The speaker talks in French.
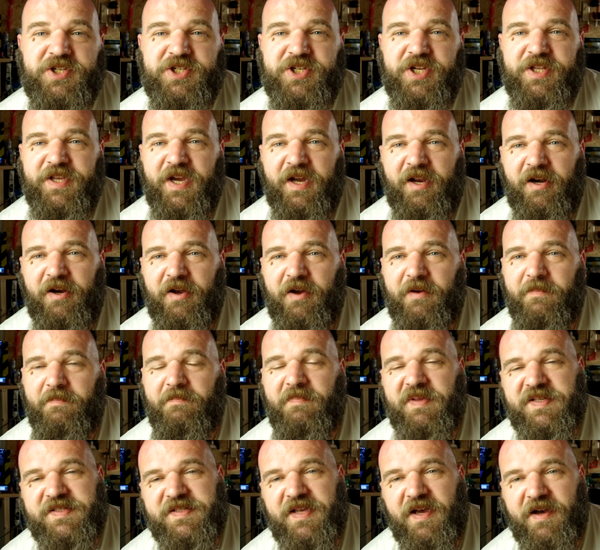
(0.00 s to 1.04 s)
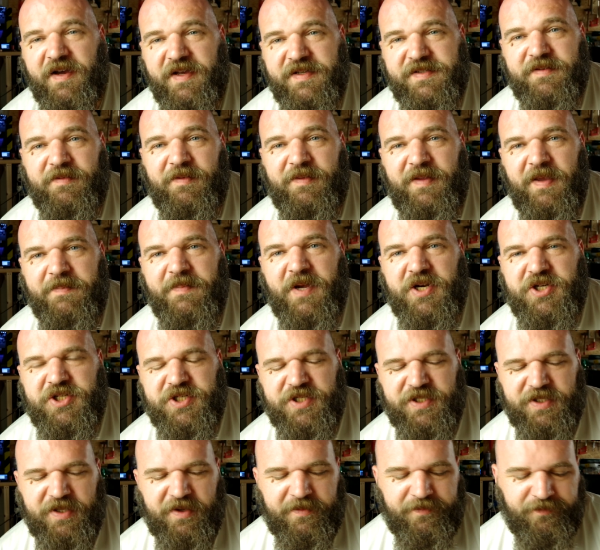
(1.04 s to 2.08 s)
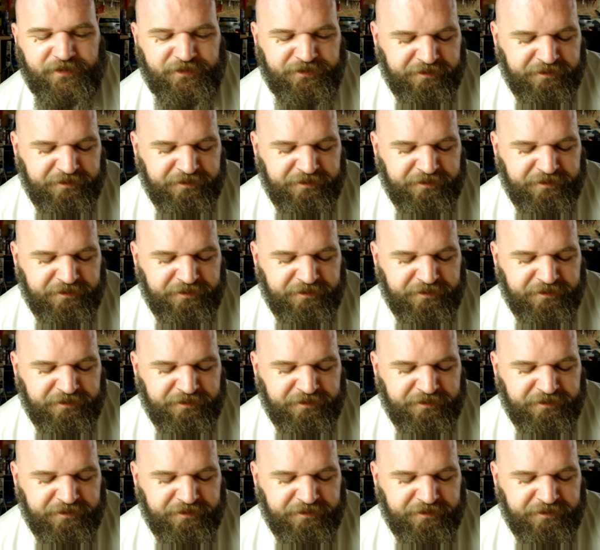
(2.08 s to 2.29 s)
géniales, mais ça reste des machines.